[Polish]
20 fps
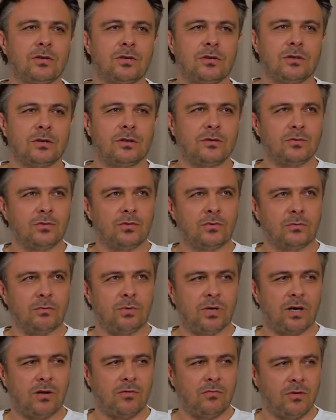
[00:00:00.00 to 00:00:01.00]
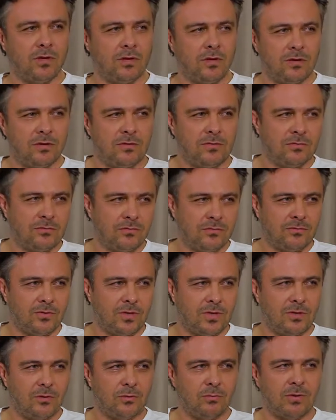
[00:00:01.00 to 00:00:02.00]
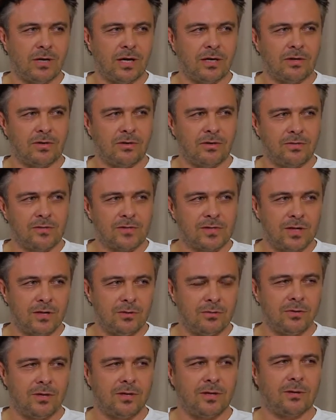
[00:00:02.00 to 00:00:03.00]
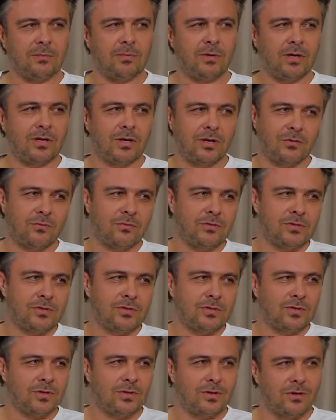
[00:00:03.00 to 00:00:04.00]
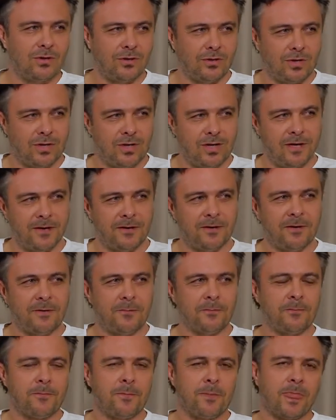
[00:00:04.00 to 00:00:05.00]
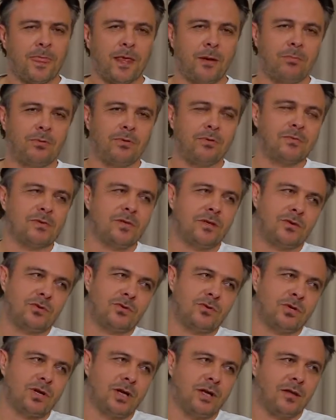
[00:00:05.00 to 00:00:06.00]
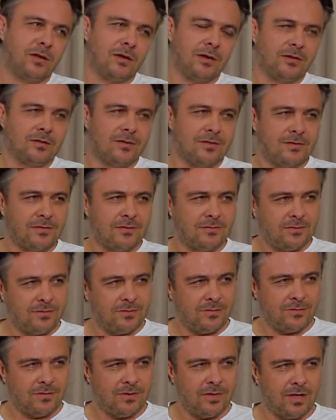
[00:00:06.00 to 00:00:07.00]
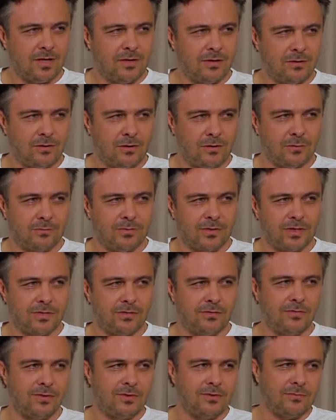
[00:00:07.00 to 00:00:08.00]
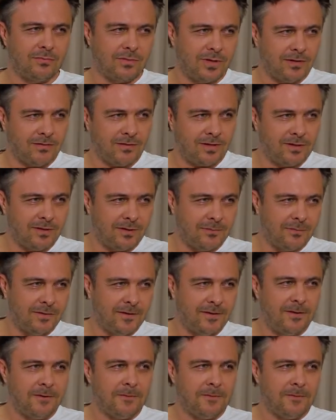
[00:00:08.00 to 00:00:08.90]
że on się ubiera w ładne, w ładne ubranko i wskakuje na pięknego, wyczyszczonego konika, a potem z niego zsiada z y, lekko tylko przekrzywionym krawatem.